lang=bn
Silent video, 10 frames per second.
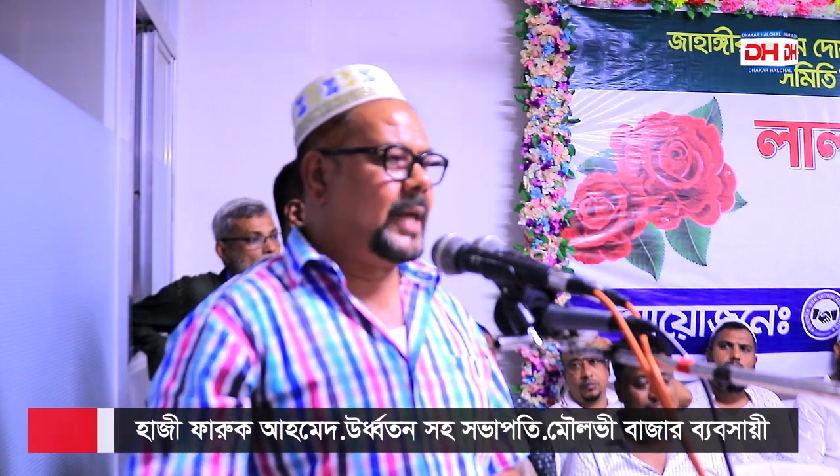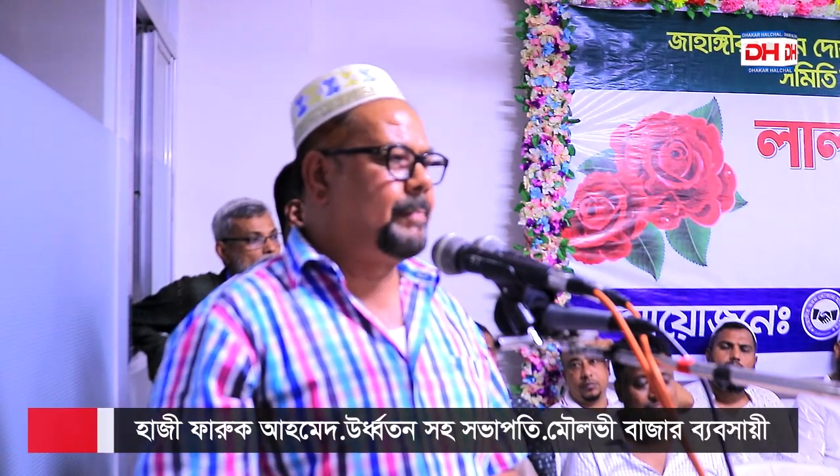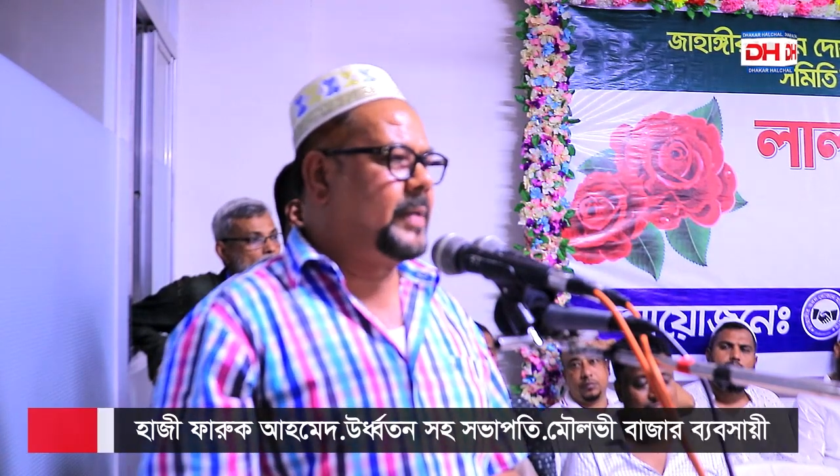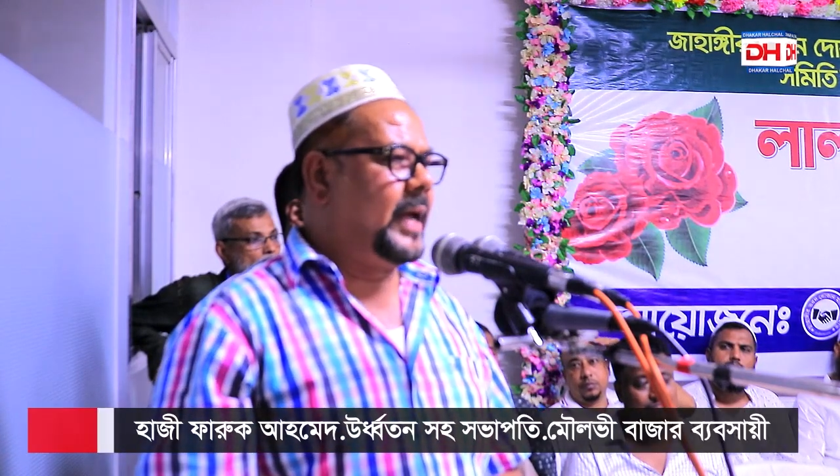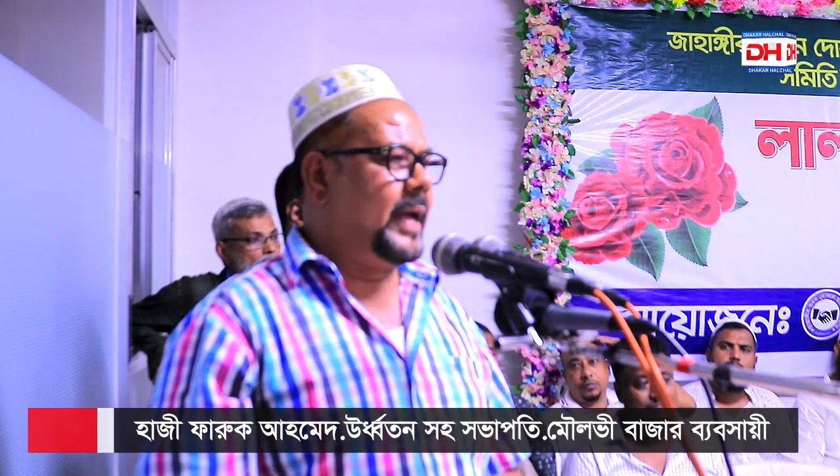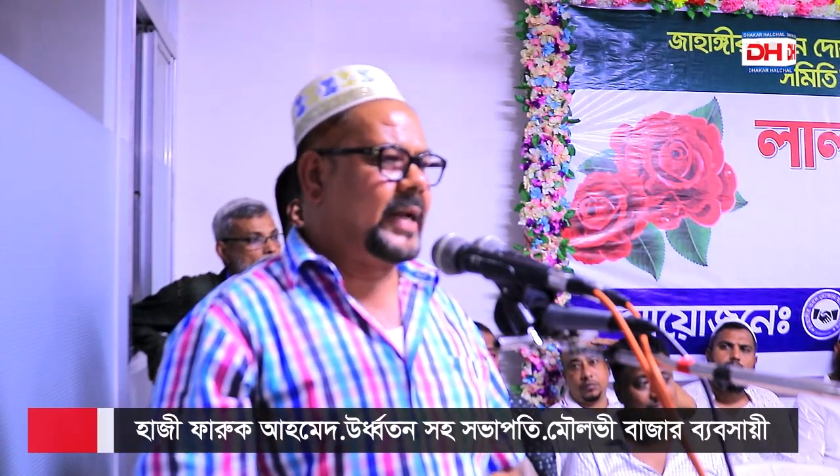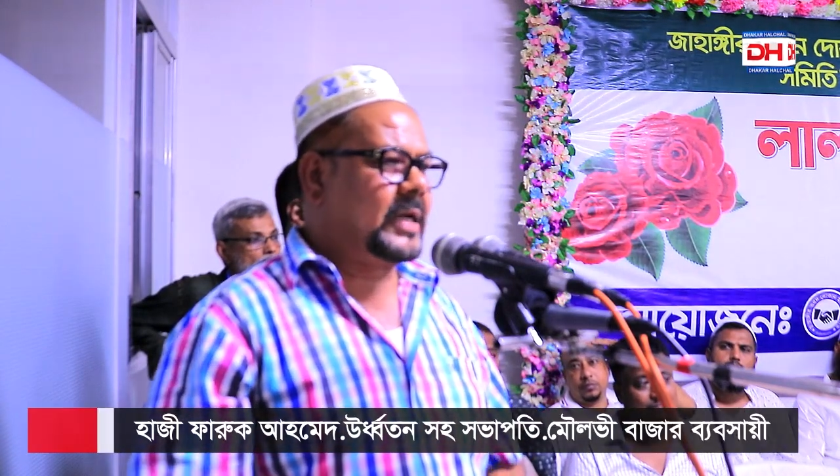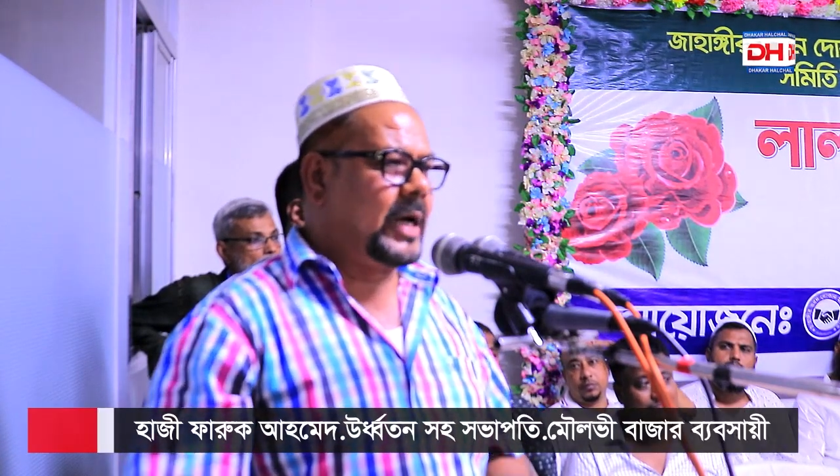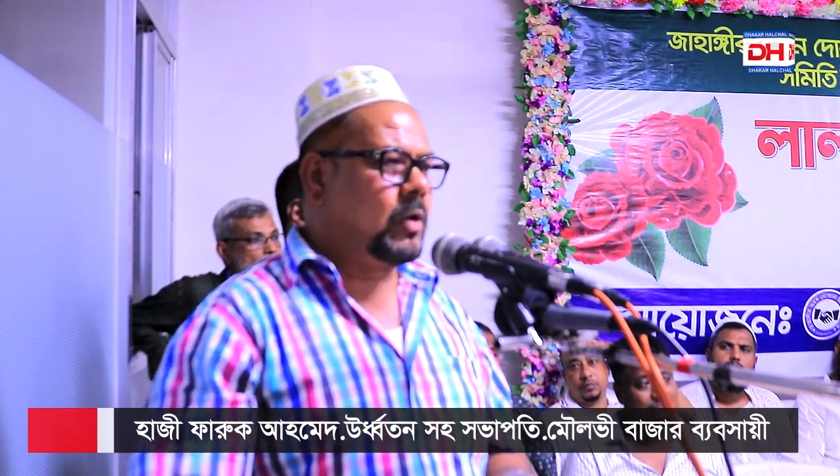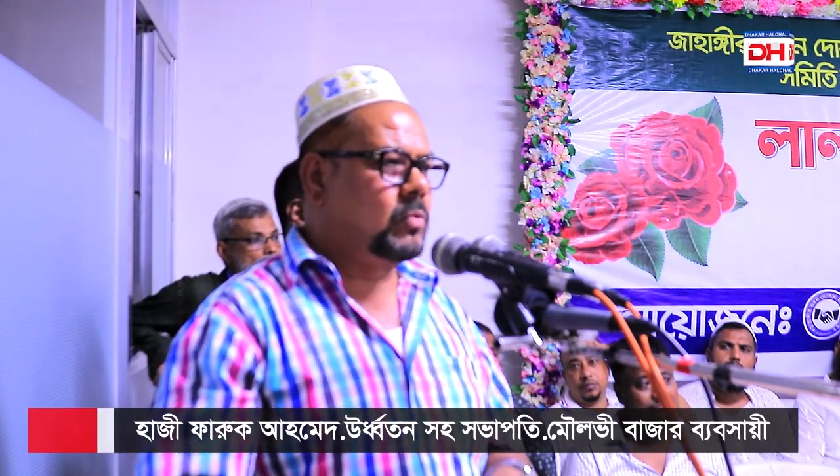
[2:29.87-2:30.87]
আপনারা এটা
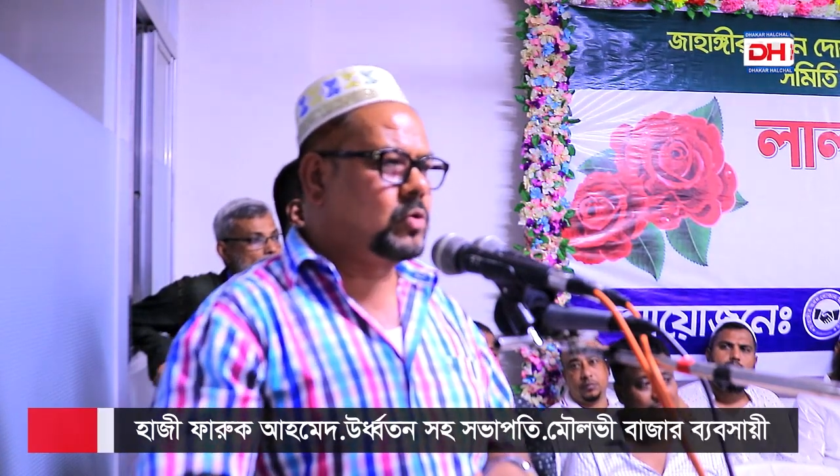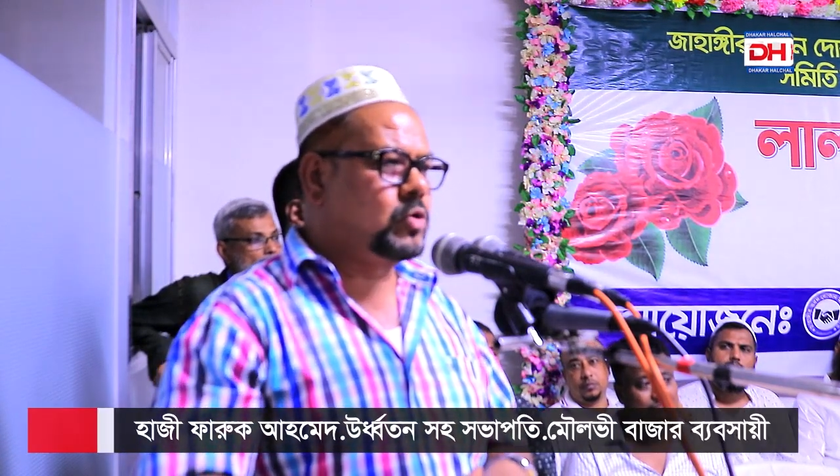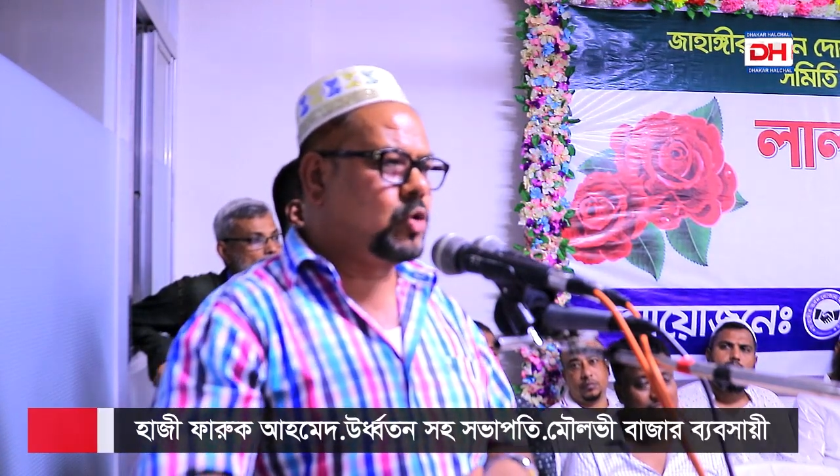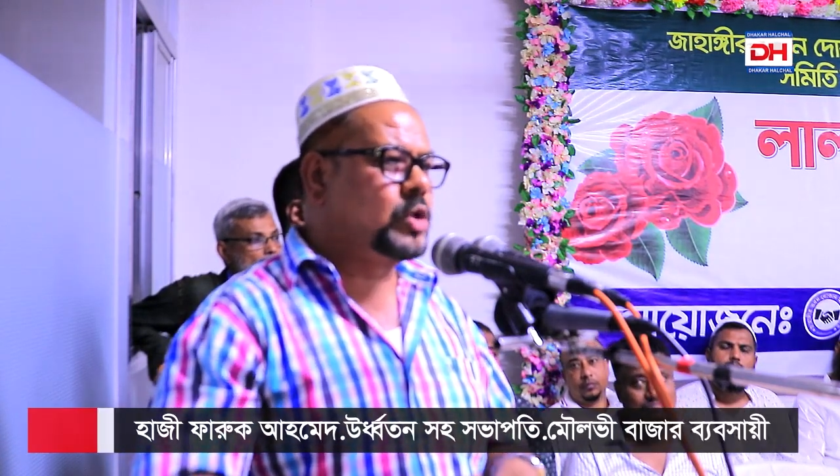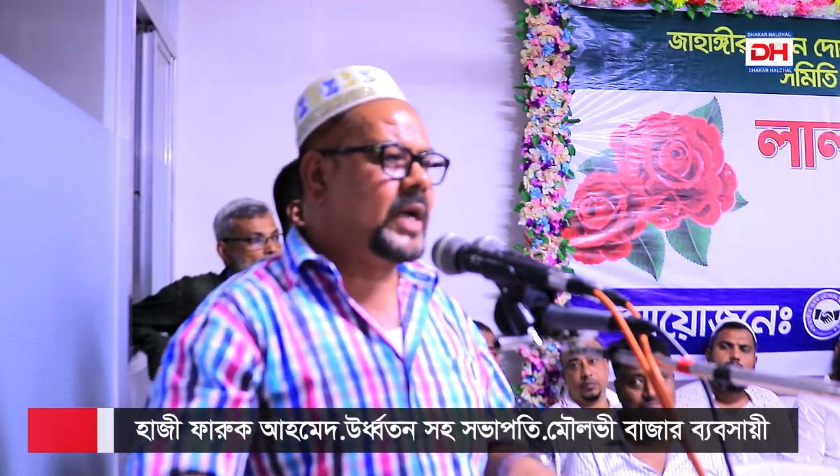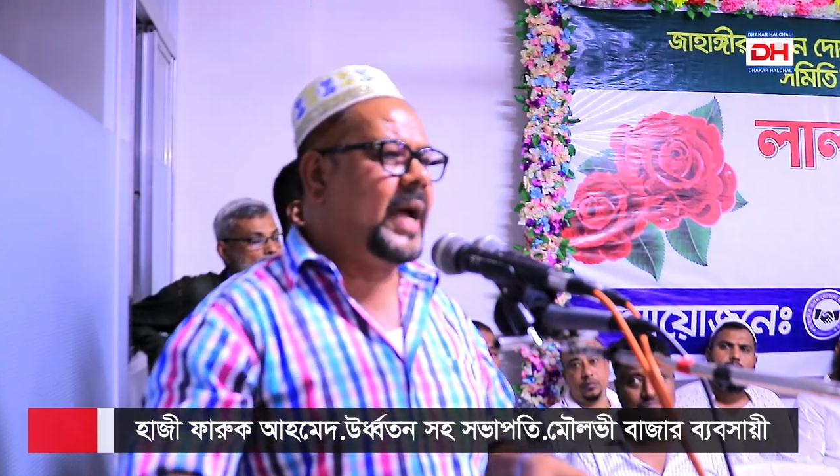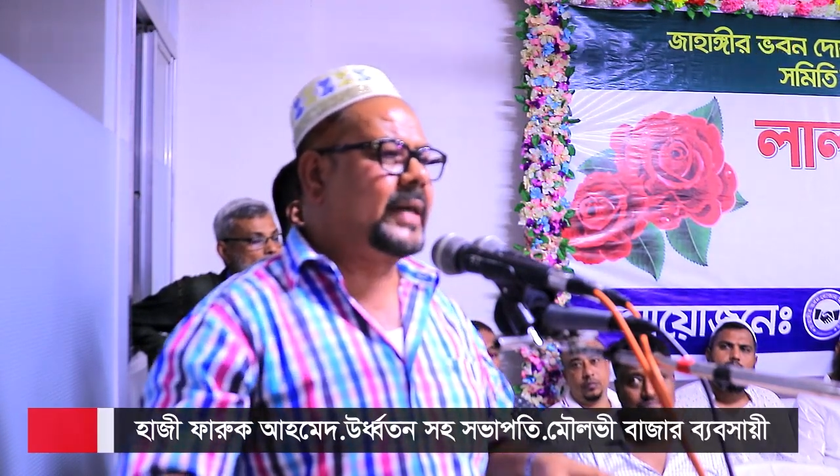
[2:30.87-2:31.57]
একটা সোজা